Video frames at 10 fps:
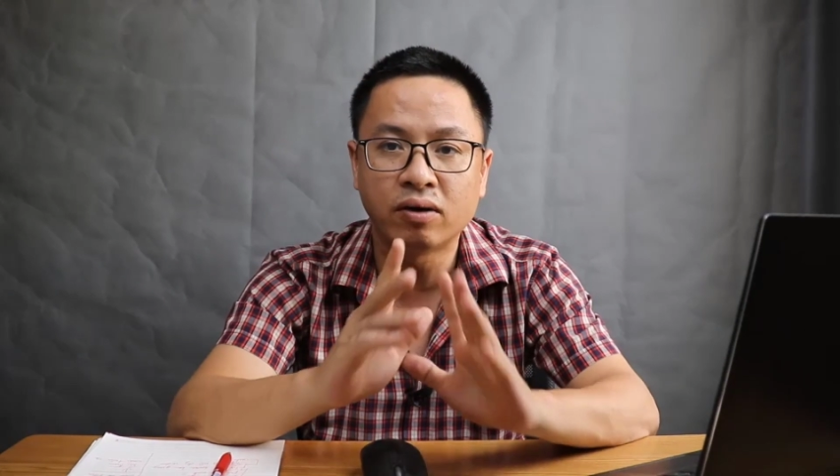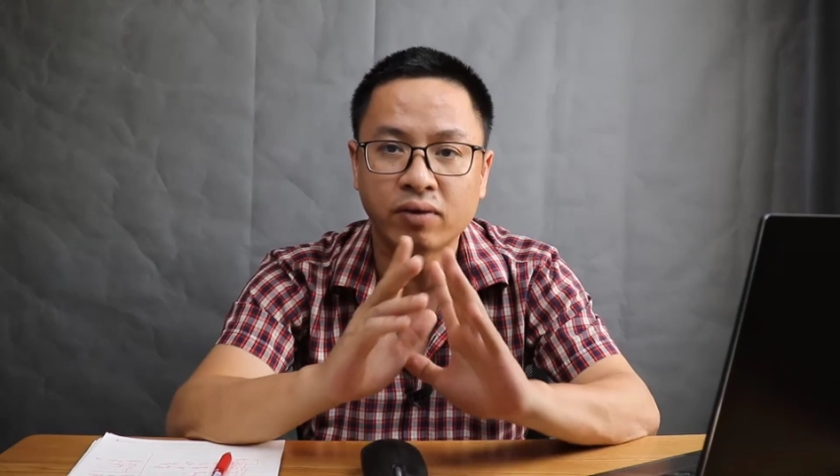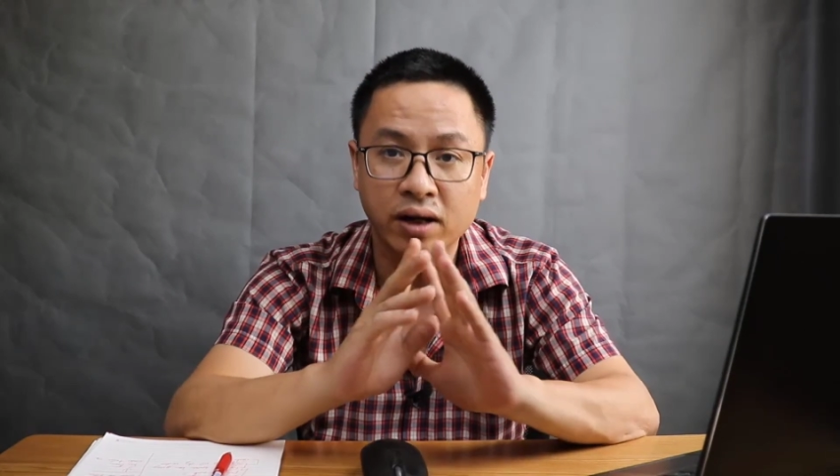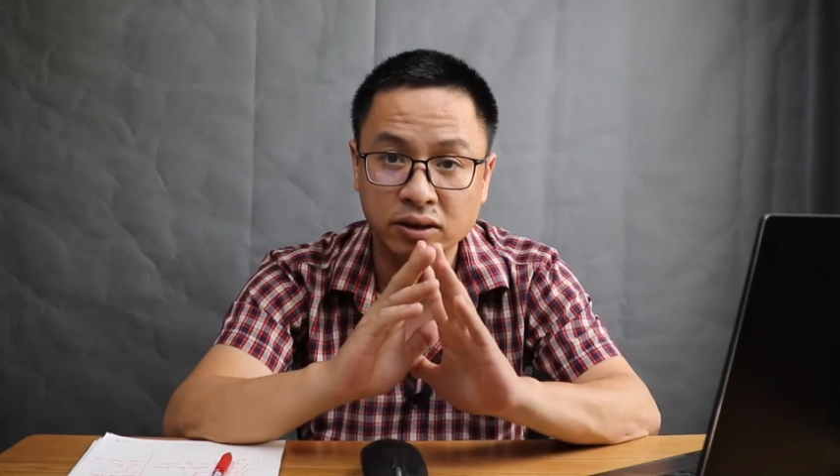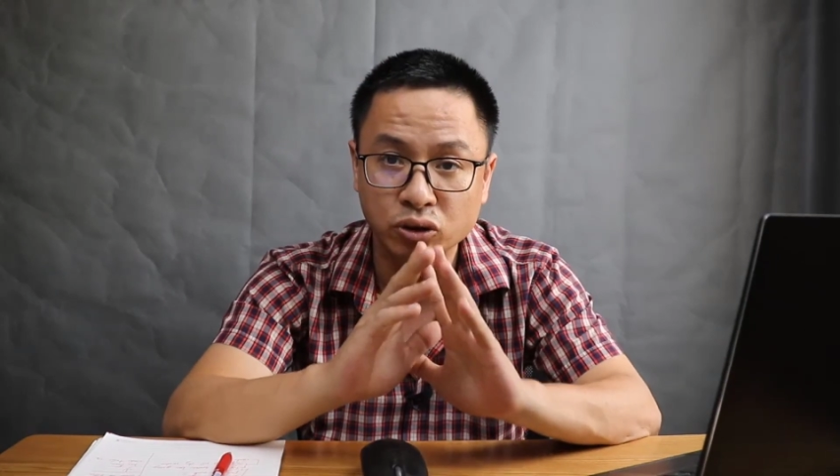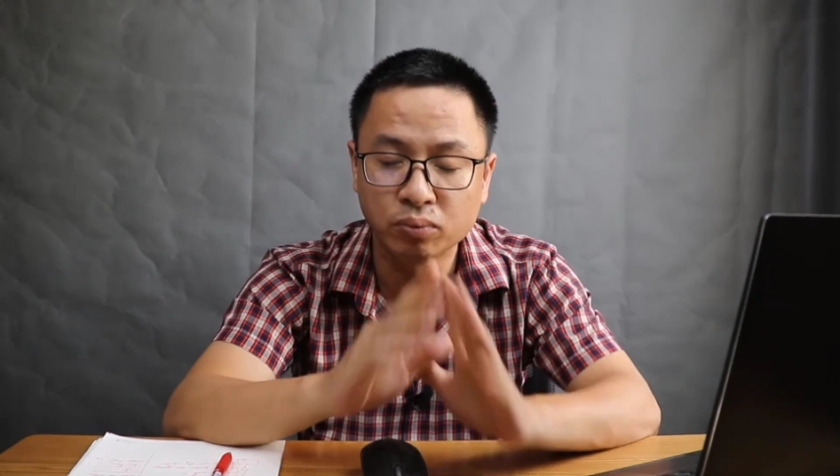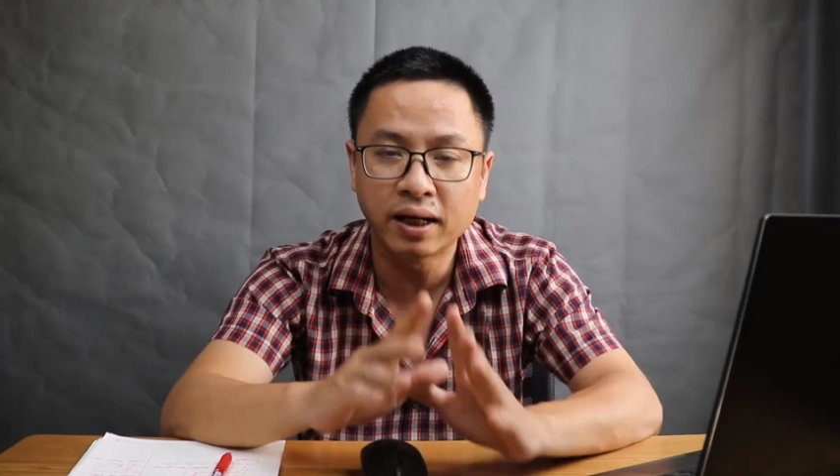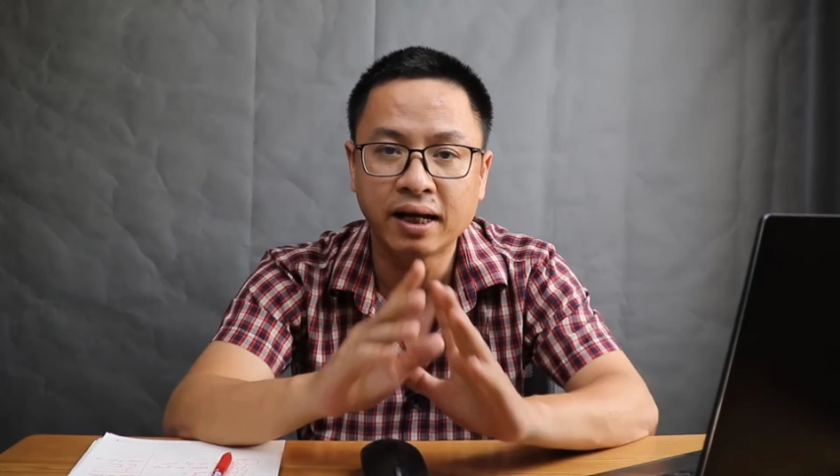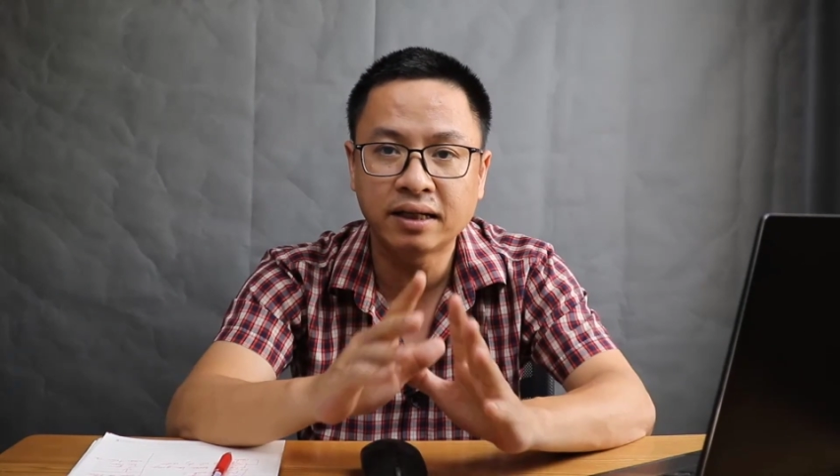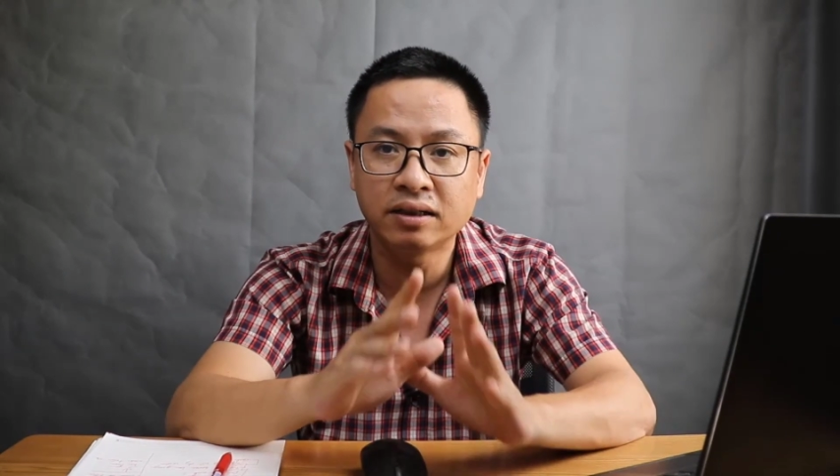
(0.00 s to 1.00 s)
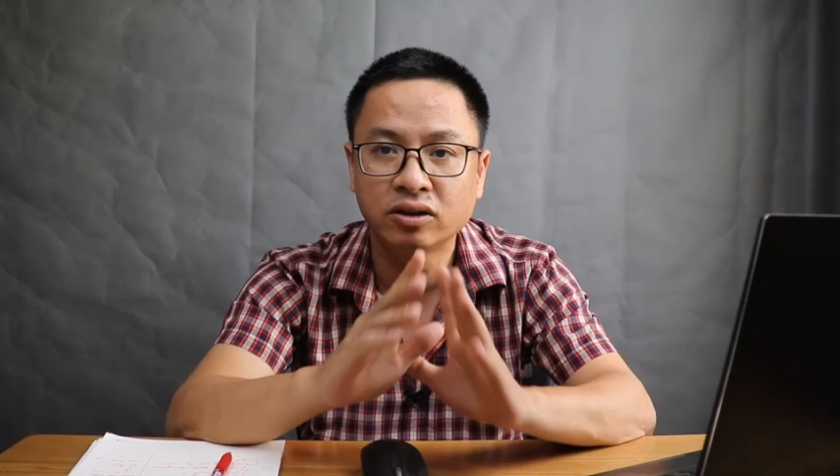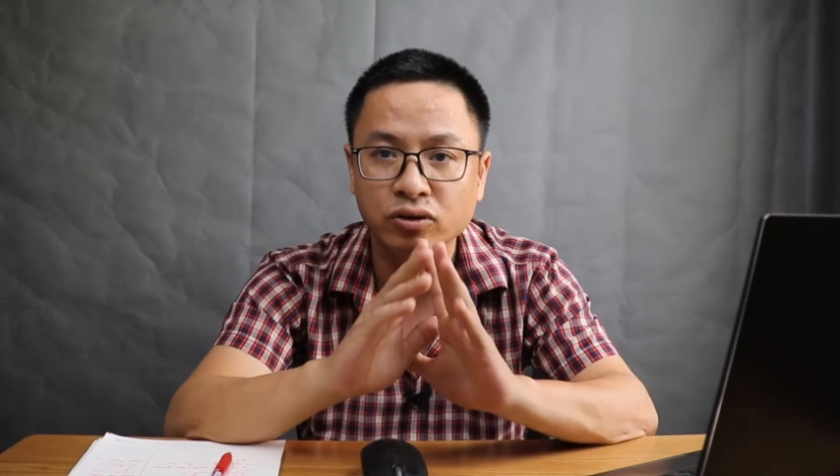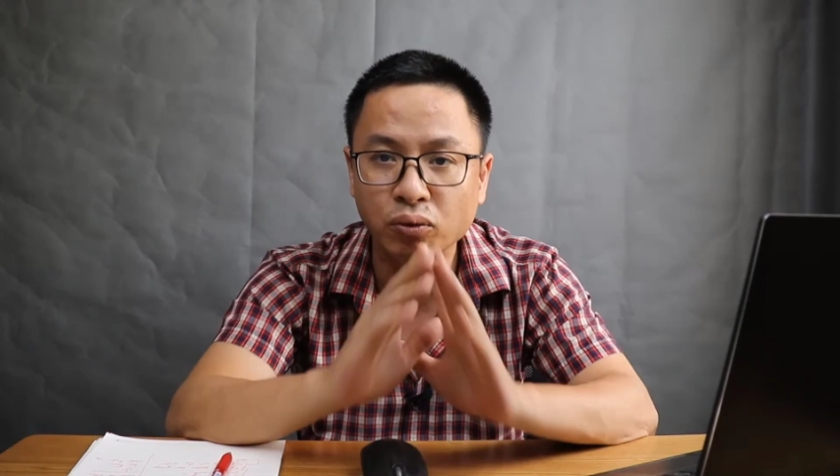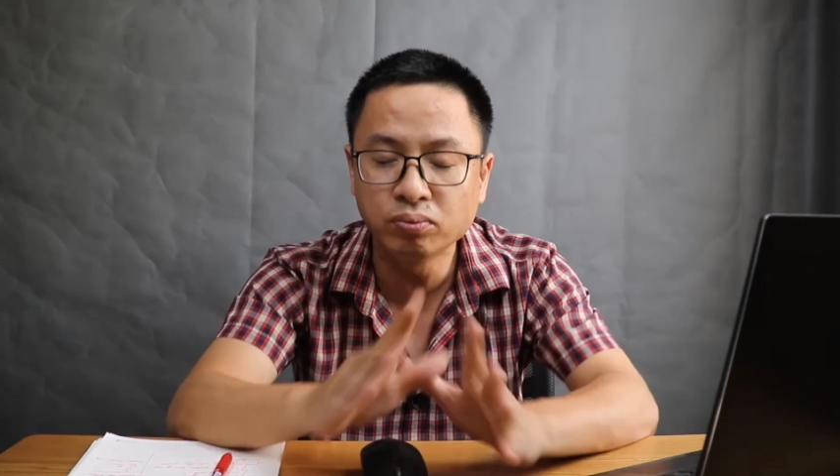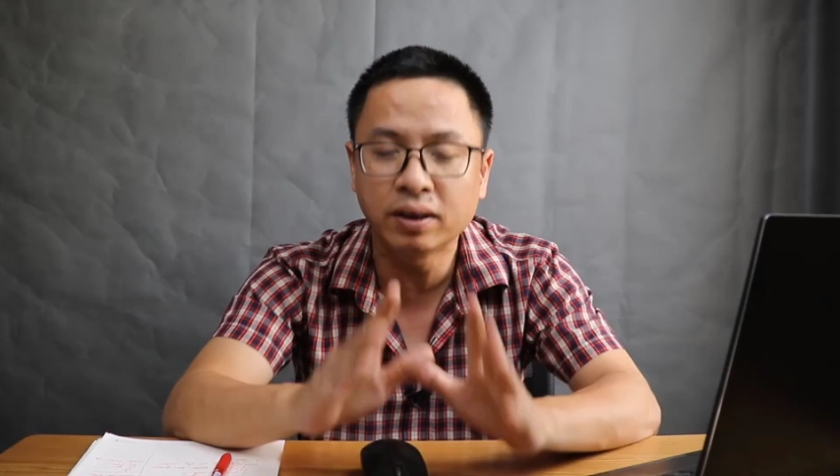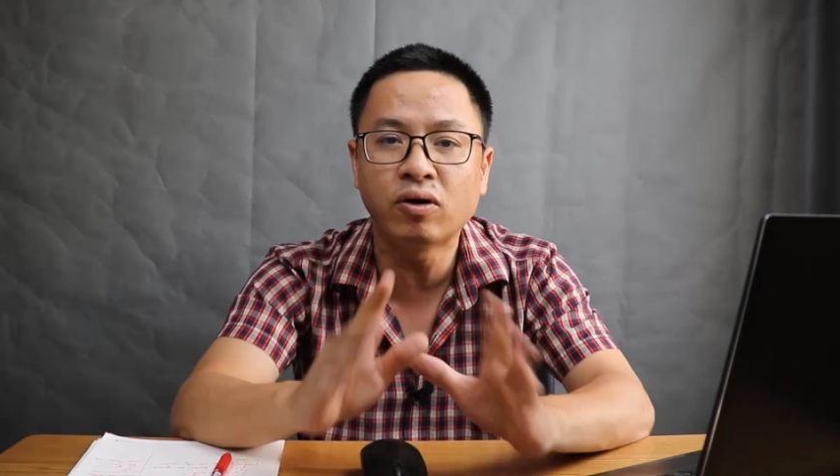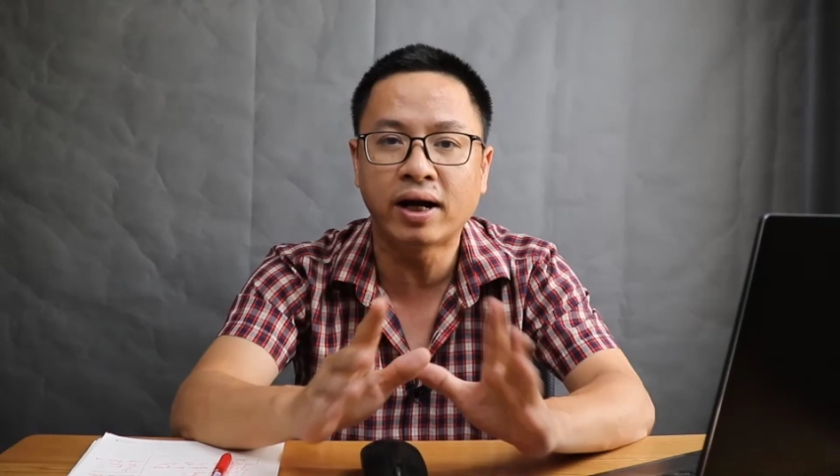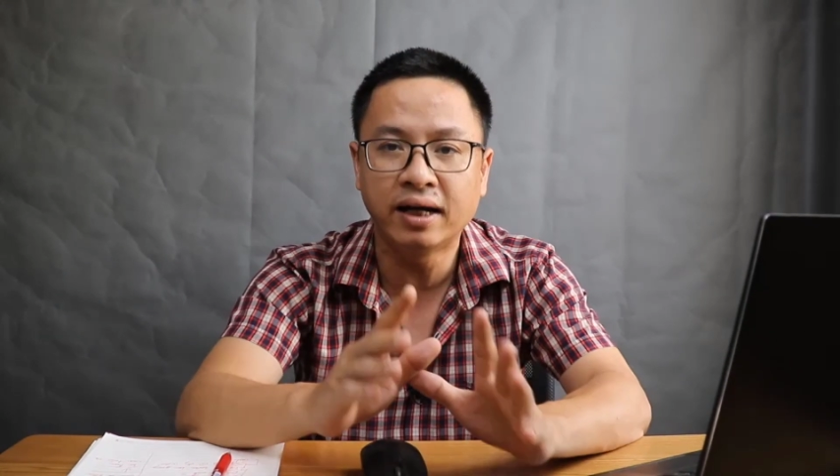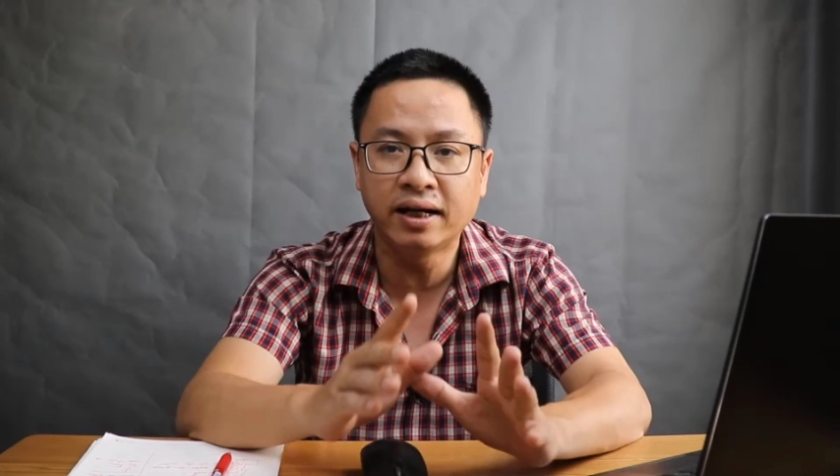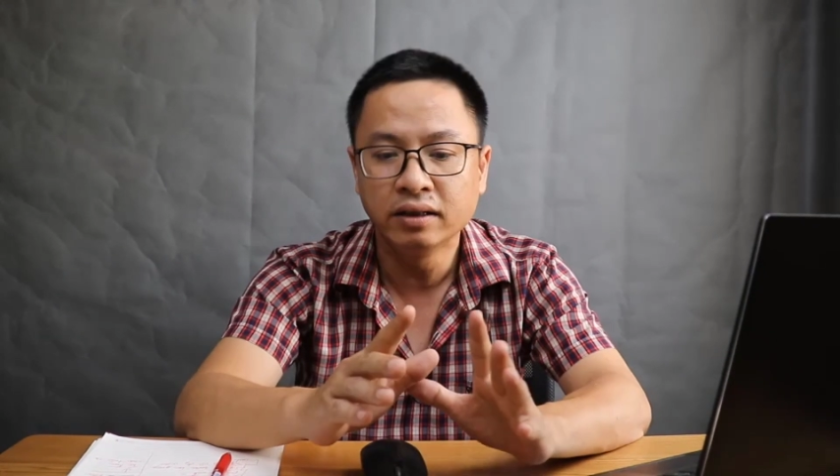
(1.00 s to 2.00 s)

hoặc là dùng cái lắp đúng cái loại đấy